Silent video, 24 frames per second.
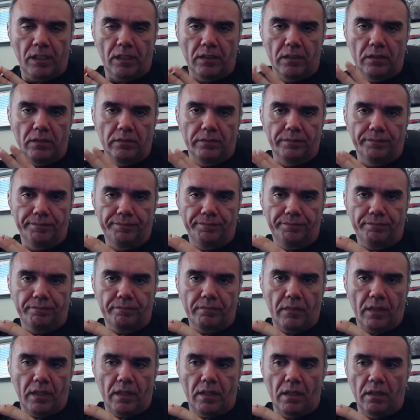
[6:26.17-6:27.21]
Entendeu?
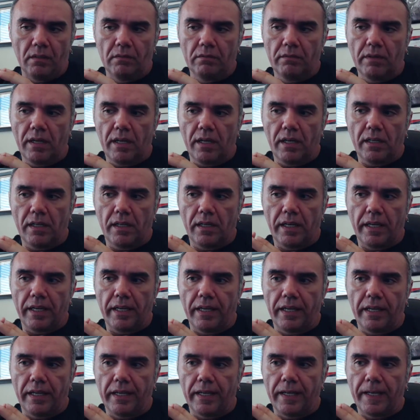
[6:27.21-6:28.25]
Então, é,
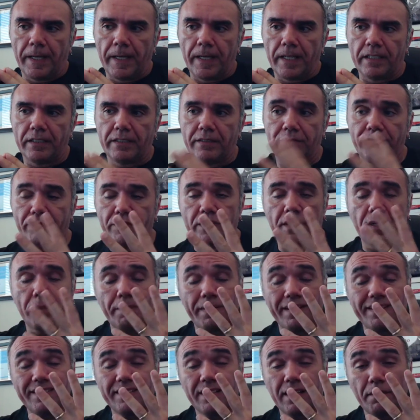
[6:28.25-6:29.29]
é, esse vídeo era
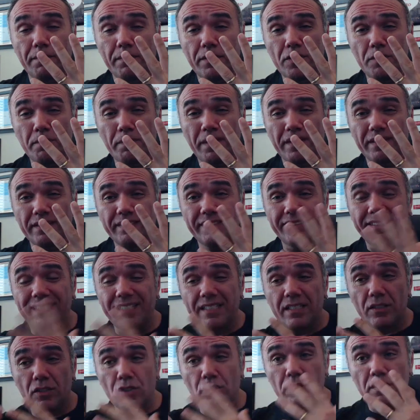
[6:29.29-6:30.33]
basicamente para dizer
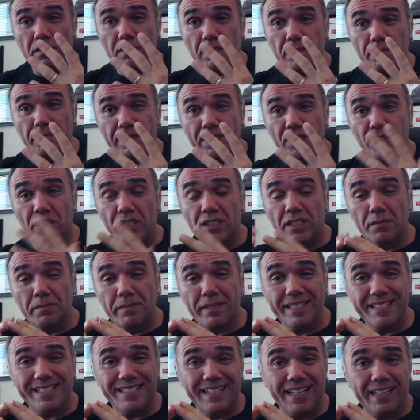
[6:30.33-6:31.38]
isso, deixar essa
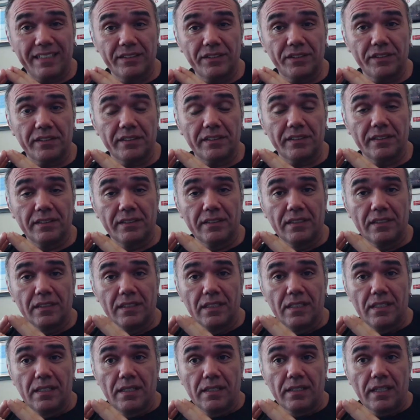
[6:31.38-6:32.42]
mensagem, né?
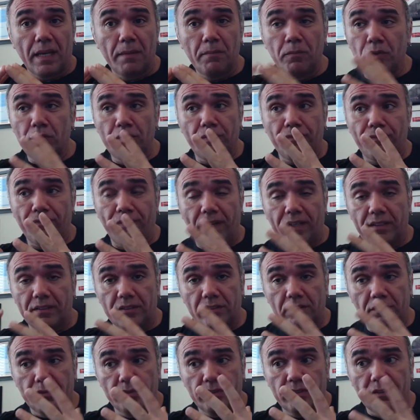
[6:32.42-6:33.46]
Que é muito
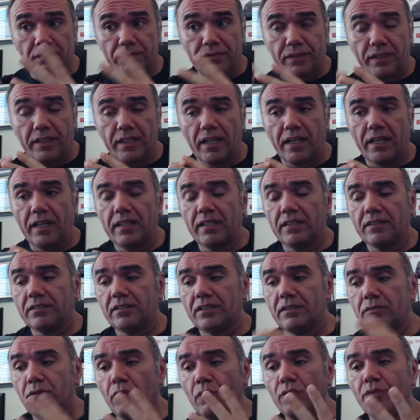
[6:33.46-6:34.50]
fácil você ficar
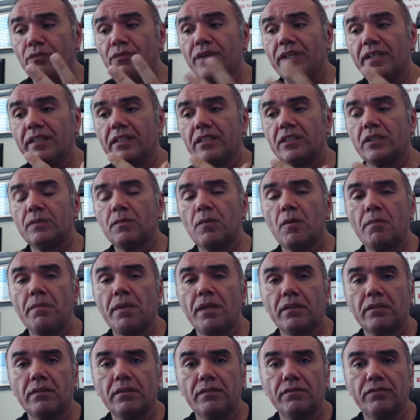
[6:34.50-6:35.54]
se envolver nesse
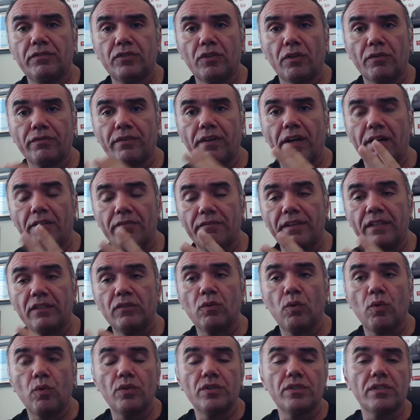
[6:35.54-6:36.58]
momento e só ficar
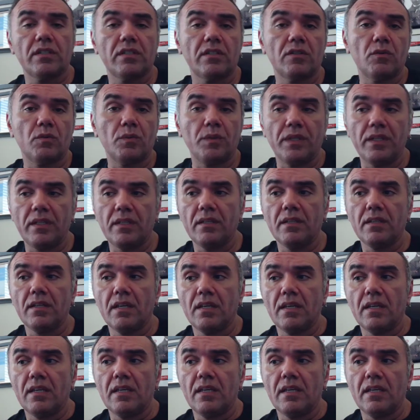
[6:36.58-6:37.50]
vendo coisa ruim